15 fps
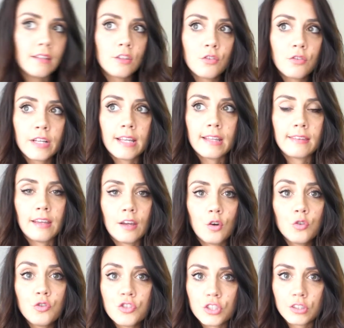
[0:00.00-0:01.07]
dovrete
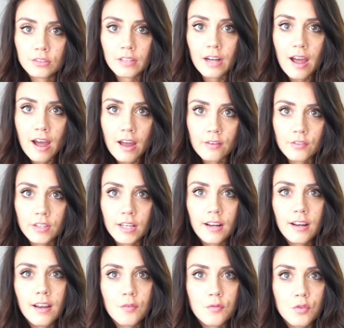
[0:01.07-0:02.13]
concentrarvi
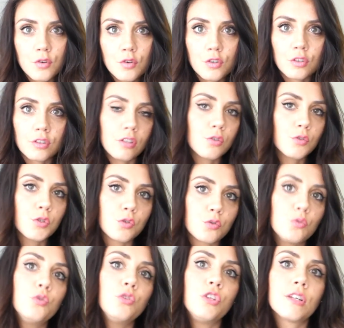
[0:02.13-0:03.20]
nel lavoro, nello
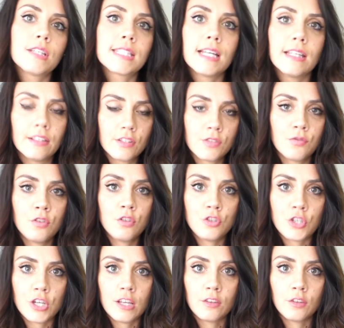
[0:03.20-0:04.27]
studio che state
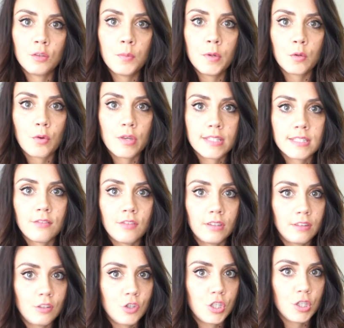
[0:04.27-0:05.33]
svolgendo per questi
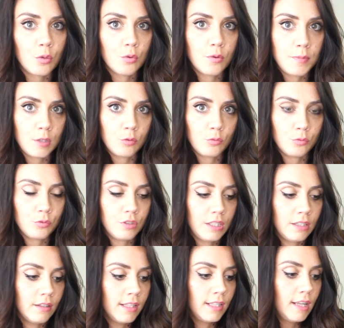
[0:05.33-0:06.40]
25
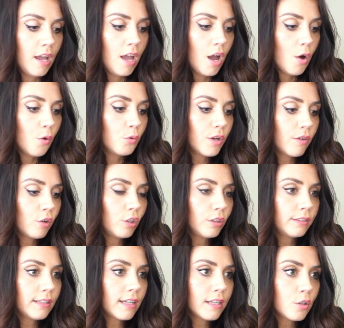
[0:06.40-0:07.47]
minuti. Una
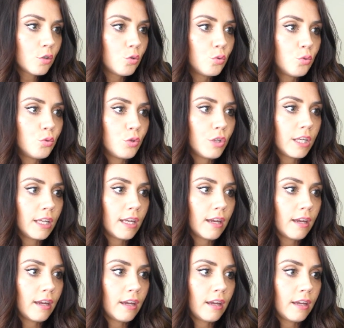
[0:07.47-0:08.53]
volta in cui
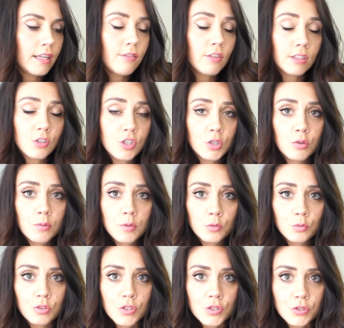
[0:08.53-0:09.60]
eh, i 25
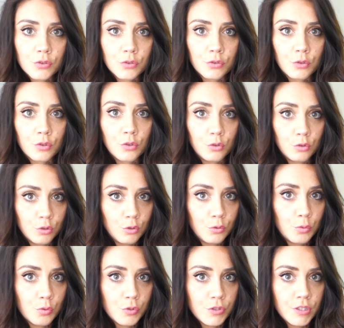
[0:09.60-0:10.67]
minuti sono
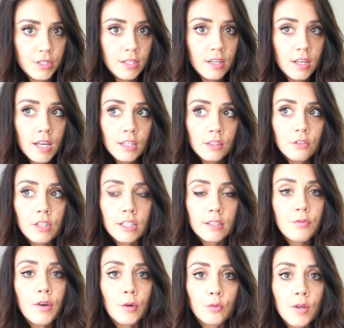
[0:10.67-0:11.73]
conclusi,
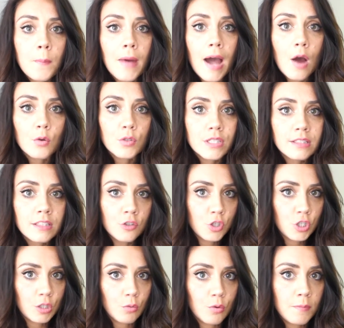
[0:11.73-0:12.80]
dovrete fare una pausa di
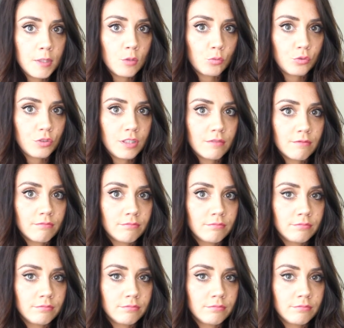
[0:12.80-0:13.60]
5 minuti.